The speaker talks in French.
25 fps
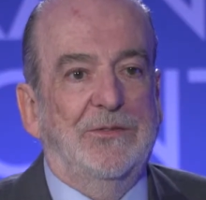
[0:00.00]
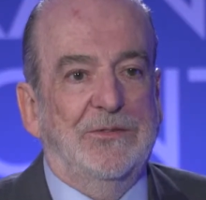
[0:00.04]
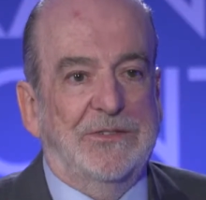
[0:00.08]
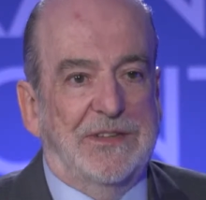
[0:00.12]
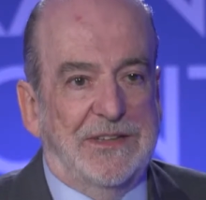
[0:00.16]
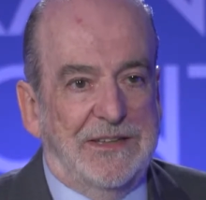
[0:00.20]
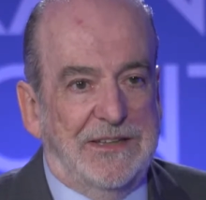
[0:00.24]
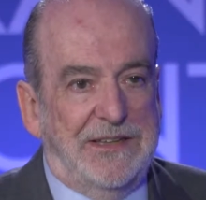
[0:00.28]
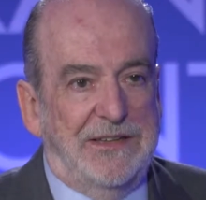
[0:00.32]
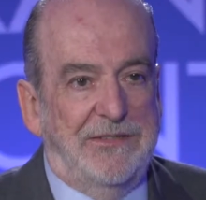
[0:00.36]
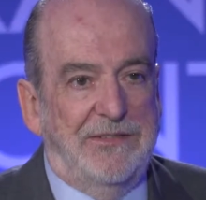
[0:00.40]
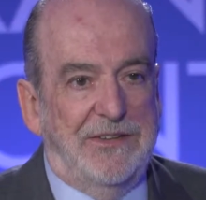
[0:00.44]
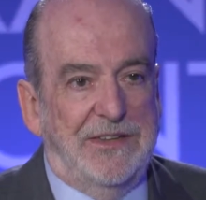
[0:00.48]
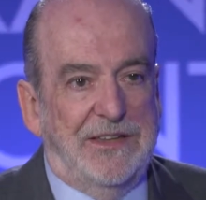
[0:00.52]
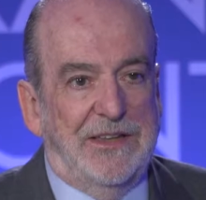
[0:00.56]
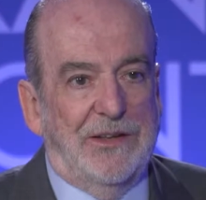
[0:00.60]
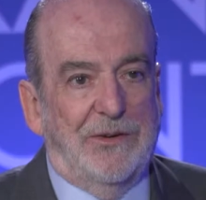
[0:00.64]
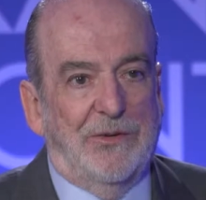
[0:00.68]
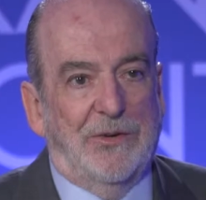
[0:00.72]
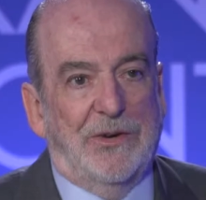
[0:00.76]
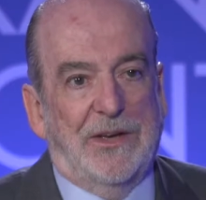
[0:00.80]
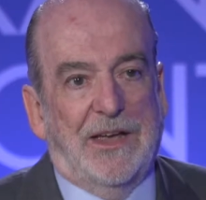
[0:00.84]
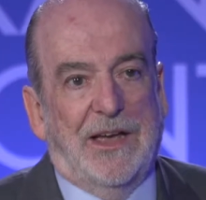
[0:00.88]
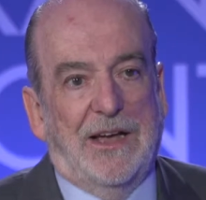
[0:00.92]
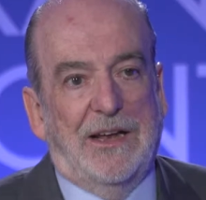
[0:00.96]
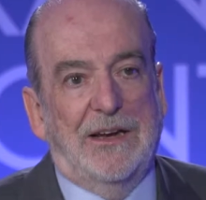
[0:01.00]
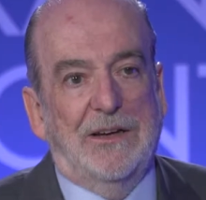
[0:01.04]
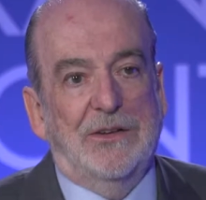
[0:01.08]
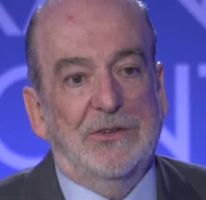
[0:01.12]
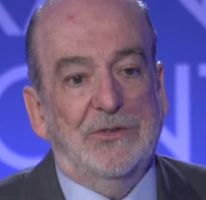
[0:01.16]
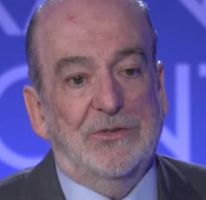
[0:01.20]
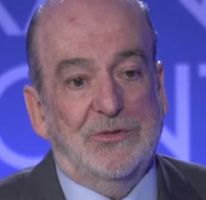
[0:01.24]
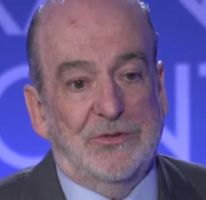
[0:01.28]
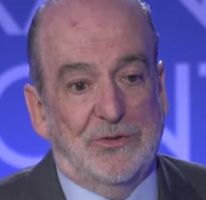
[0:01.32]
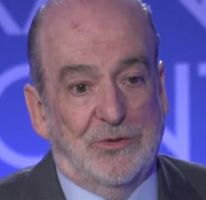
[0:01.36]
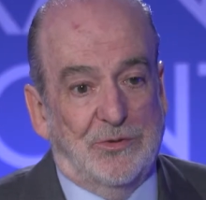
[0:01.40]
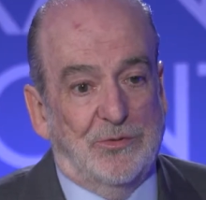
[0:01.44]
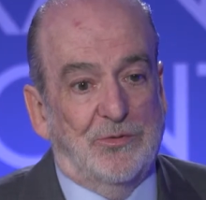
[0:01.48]
aux activités locales
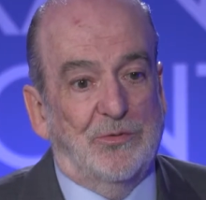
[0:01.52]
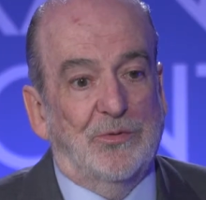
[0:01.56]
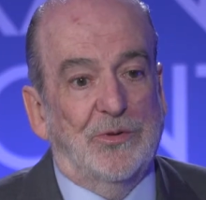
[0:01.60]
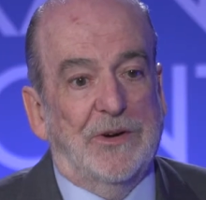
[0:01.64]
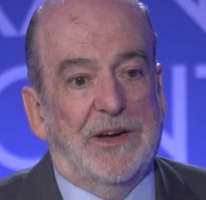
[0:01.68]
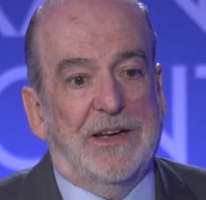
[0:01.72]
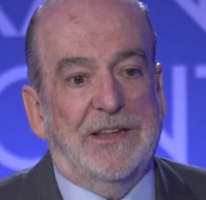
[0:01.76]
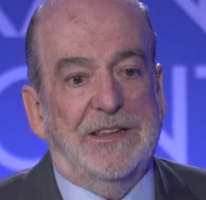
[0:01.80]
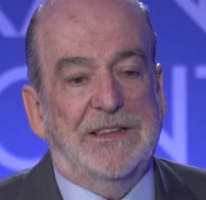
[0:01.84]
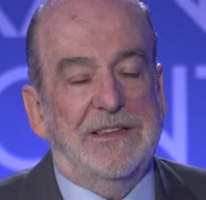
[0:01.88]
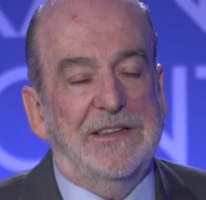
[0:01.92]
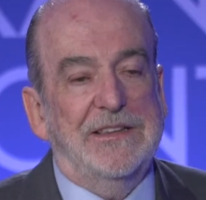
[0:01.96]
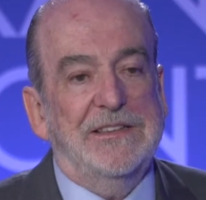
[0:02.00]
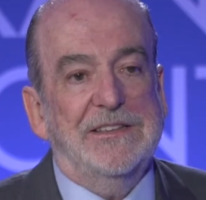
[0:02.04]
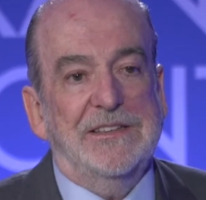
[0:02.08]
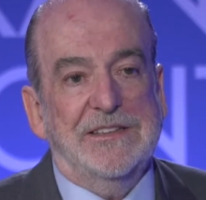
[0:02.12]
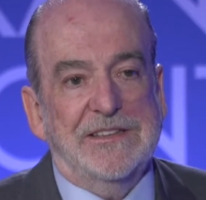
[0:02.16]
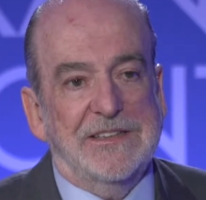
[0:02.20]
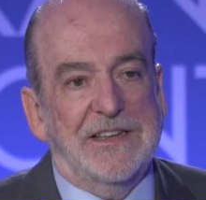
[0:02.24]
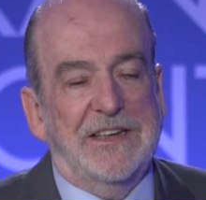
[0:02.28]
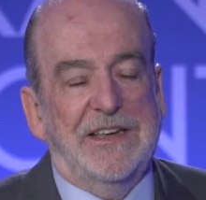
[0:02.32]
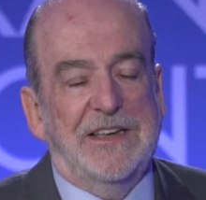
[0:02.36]
se concrétisent et se